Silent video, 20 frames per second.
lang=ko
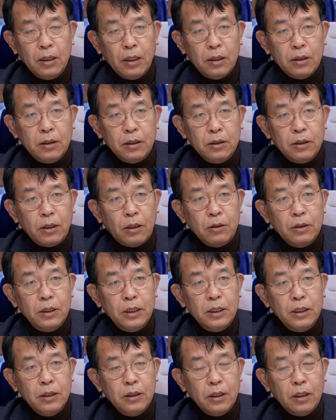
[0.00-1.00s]
어떤
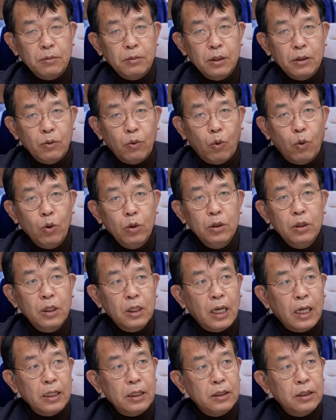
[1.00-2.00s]
정치 이념은
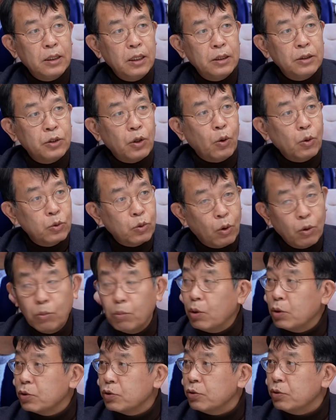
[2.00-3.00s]
올드라이트의 정통
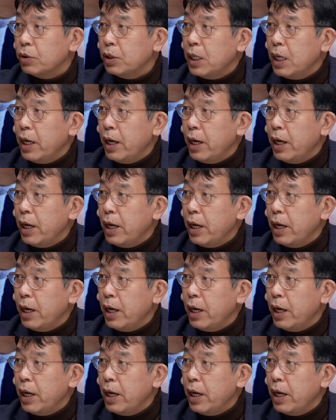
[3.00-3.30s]
보수,